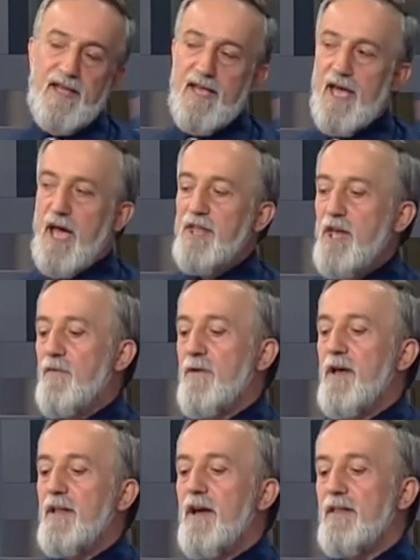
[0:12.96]

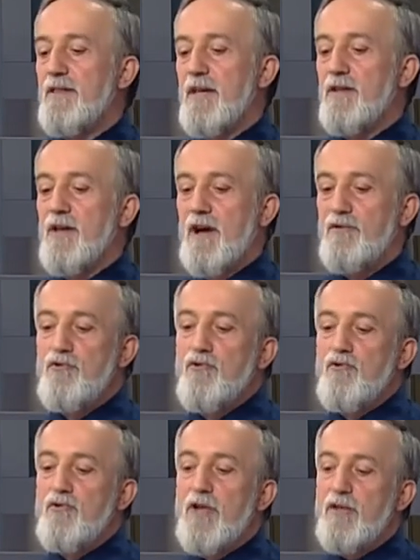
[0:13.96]
hedeflenen ya da
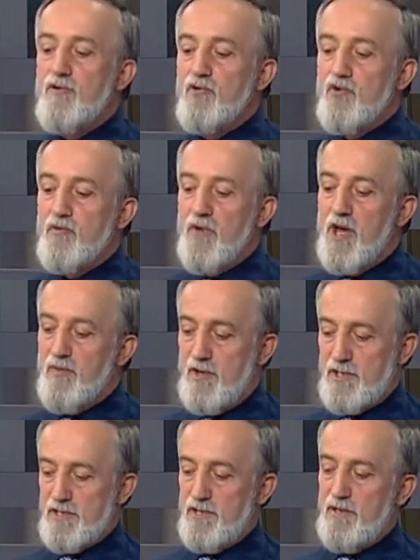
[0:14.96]
yürünen, yürünmeye
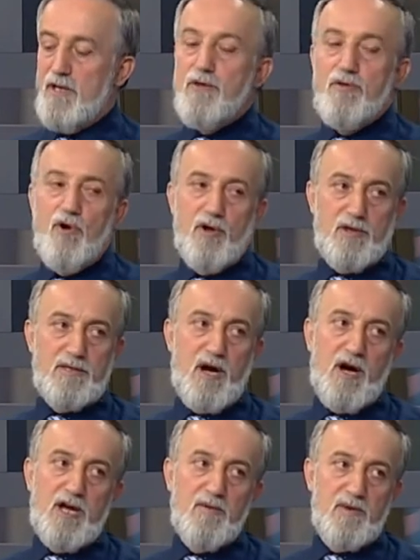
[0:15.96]
başlanan yol,
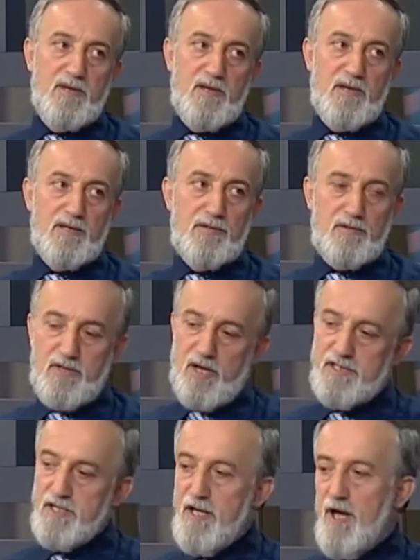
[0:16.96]
takip edilen
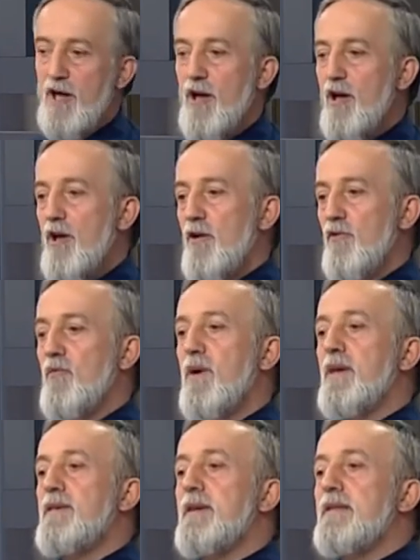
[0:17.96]
süreç
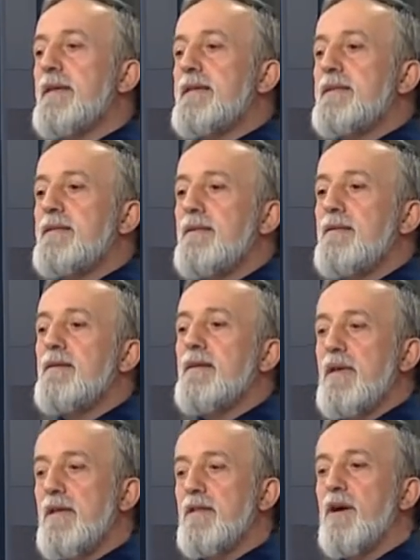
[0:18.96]
Ümeyye neslinin
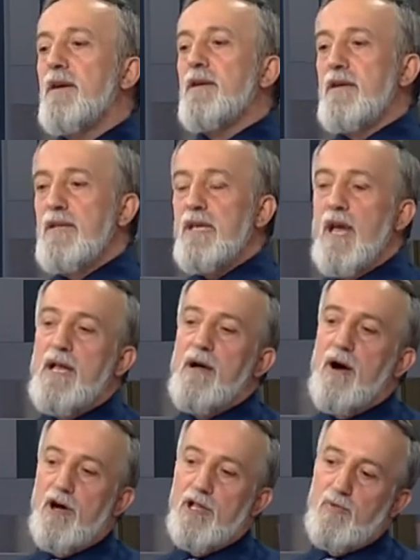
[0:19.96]
idareyi
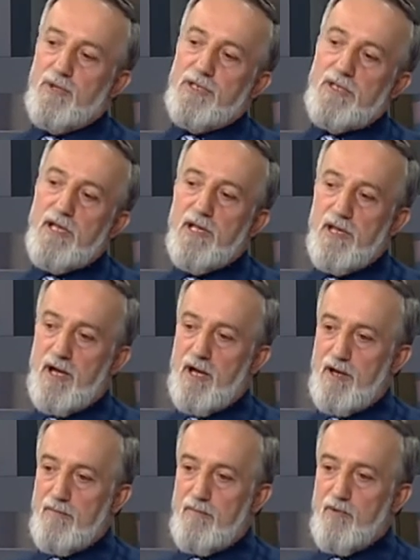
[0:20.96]
ele
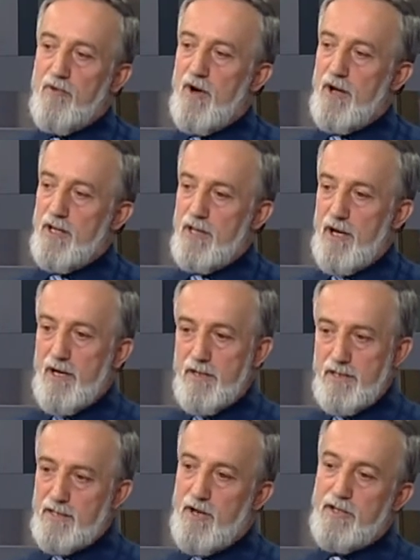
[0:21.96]
almasıyla bu Allah
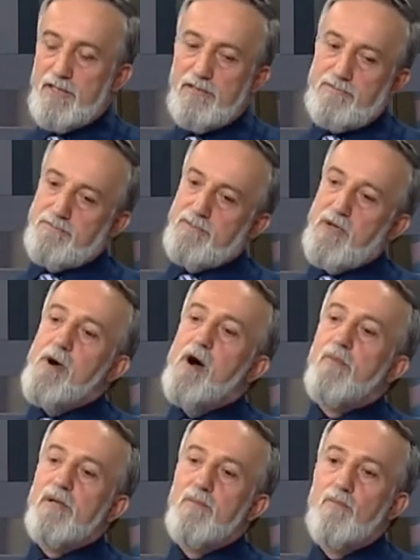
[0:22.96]
rızası
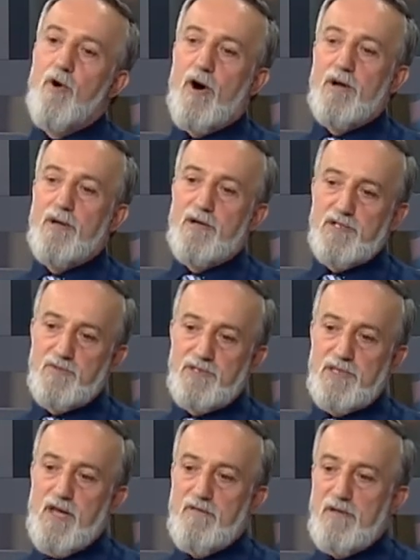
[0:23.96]
tamamen
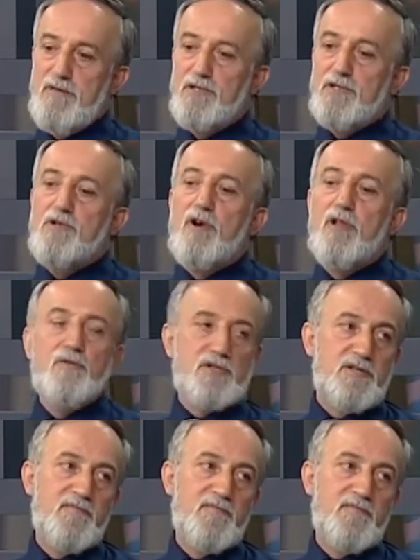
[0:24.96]
buharlaşmış, devre dışı kalmış